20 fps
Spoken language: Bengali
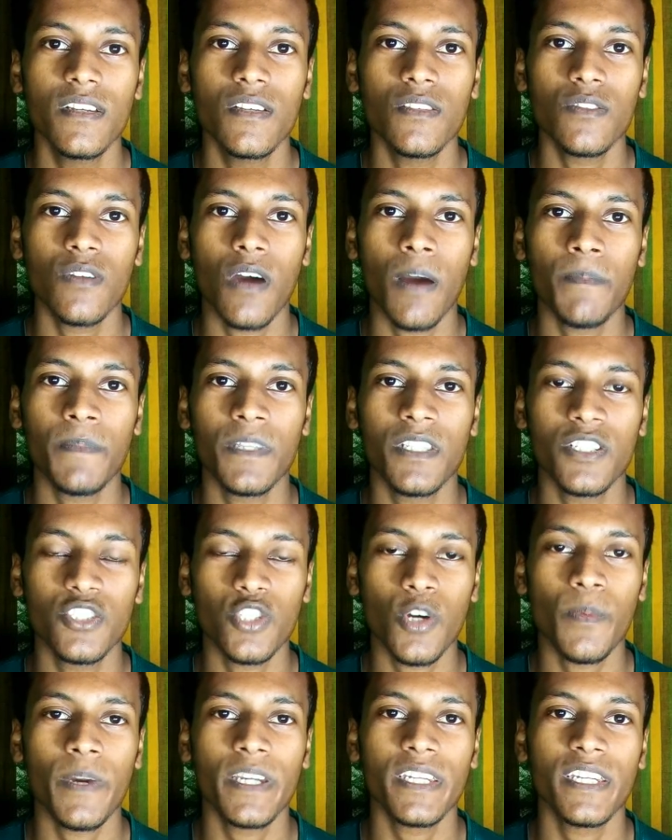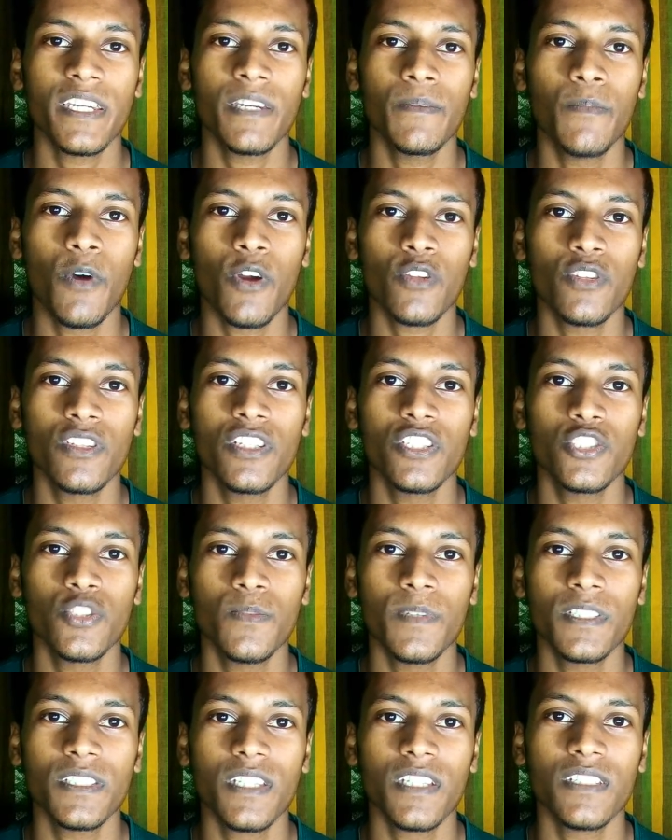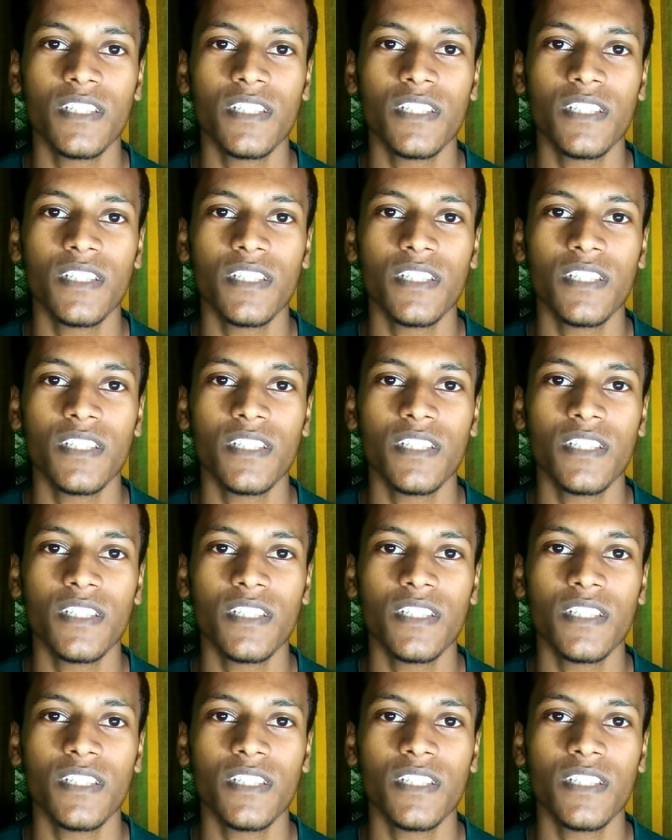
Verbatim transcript: তো আপনাদের সবাইকে বড়দিনের শুভেচ্ছা